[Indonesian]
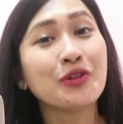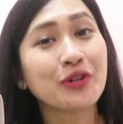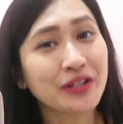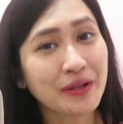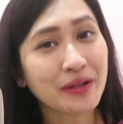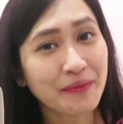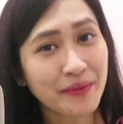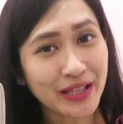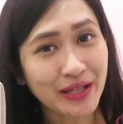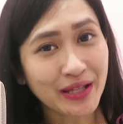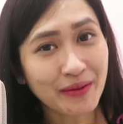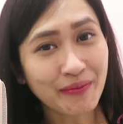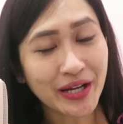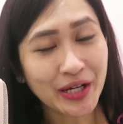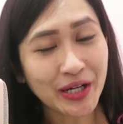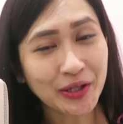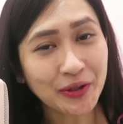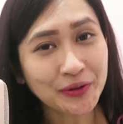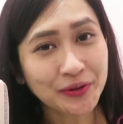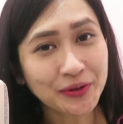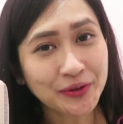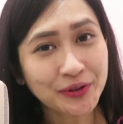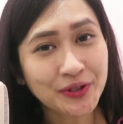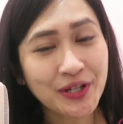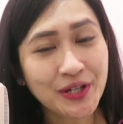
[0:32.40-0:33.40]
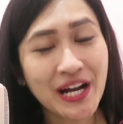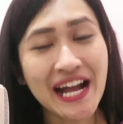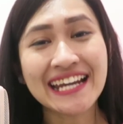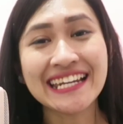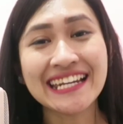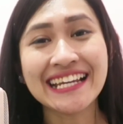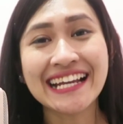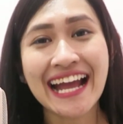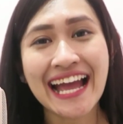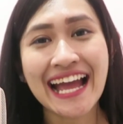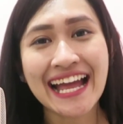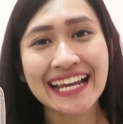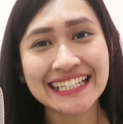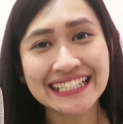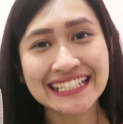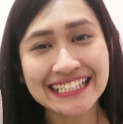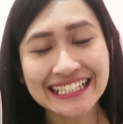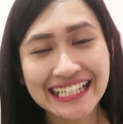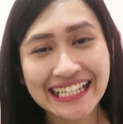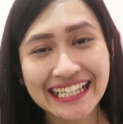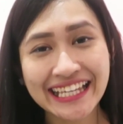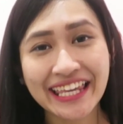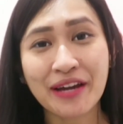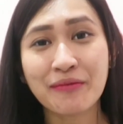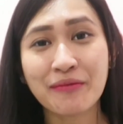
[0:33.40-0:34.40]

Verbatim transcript: untuk teman-temanku adik-adik